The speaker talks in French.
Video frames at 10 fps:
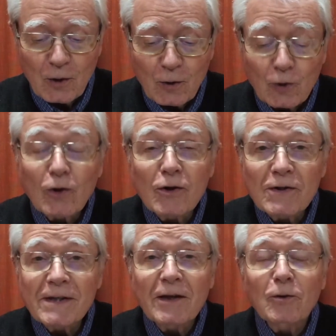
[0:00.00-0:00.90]
notre
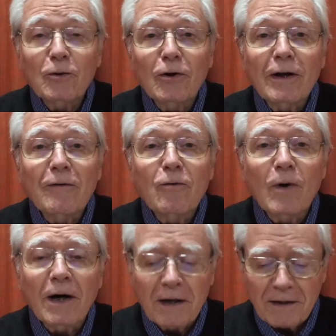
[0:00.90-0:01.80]
ancêtre dans la
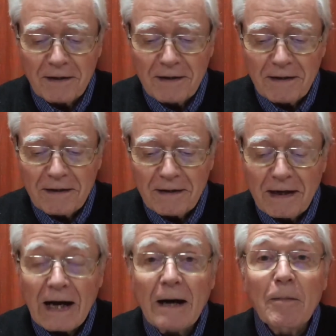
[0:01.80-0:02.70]
foi,
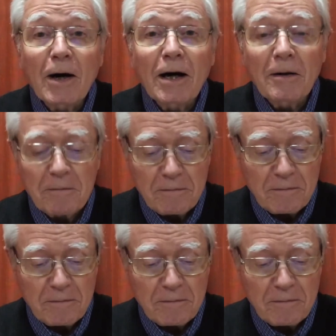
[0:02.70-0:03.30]
Abraham.